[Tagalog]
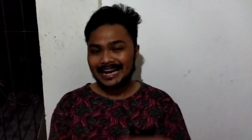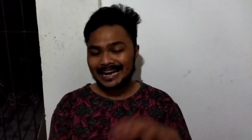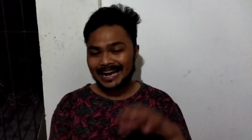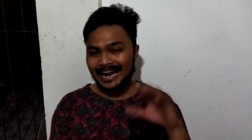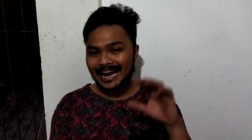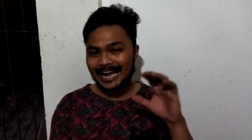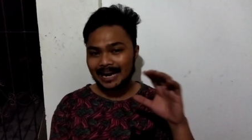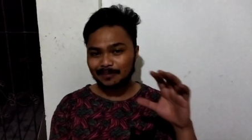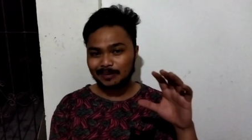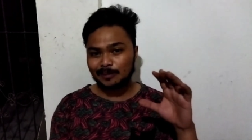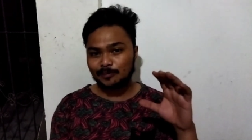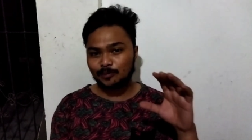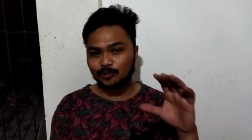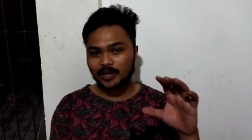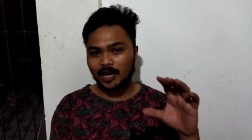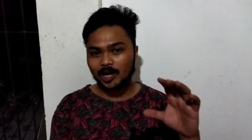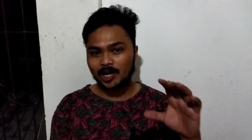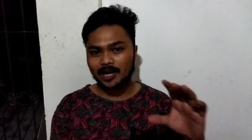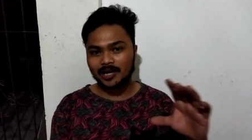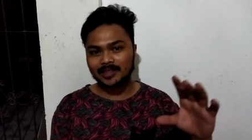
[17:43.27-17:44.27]
Naghanap din po
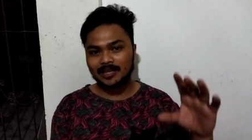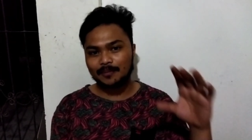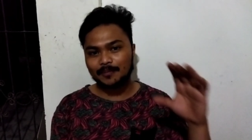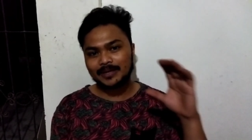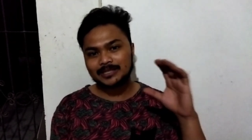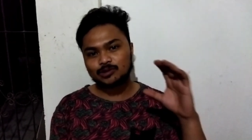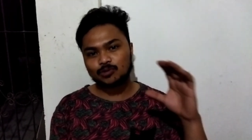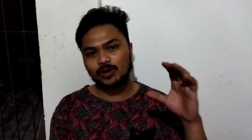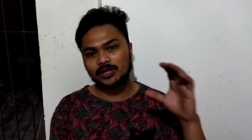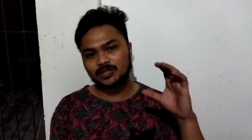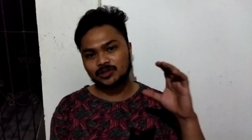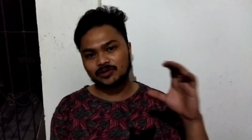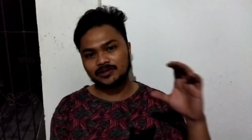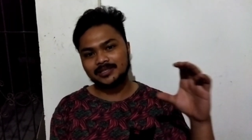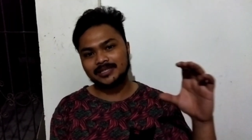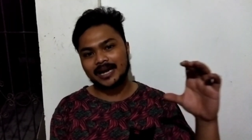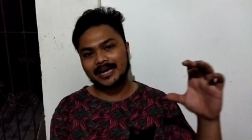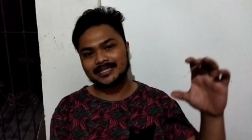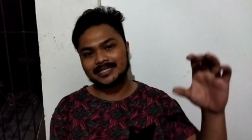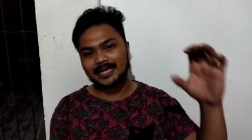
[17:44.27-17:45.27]
tayo ng the best
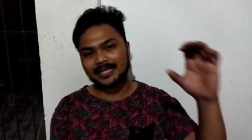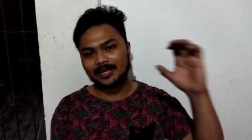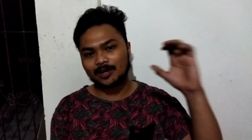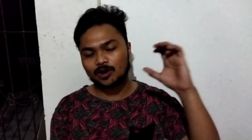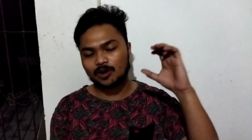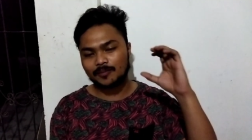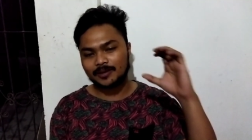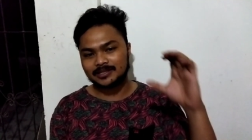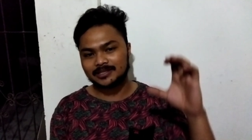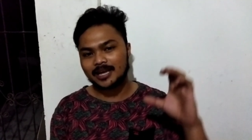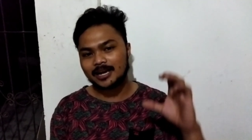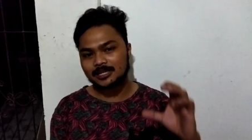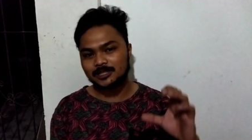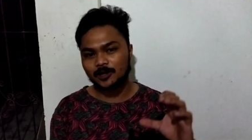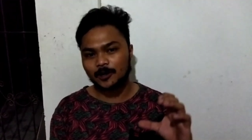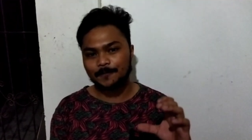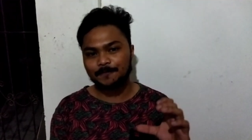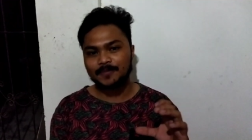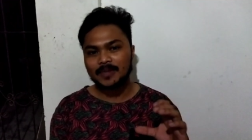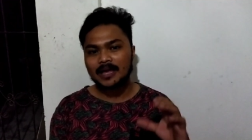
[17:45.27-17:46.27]
question dyan sa ating comment
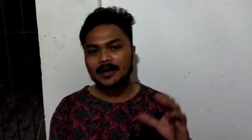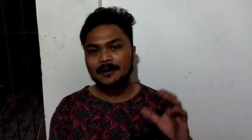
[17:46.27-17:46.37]
section